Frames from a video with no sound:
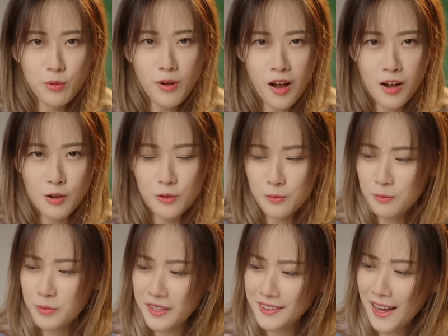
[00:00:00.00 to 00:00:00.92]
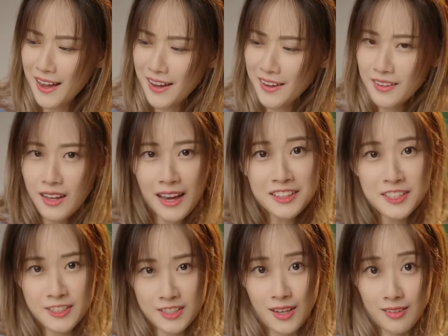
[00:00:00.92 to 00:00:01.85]
不好比他还
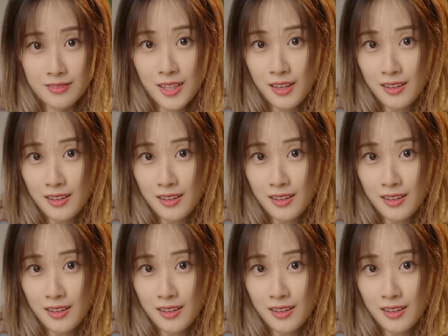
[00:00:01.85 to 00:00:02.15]
强呢。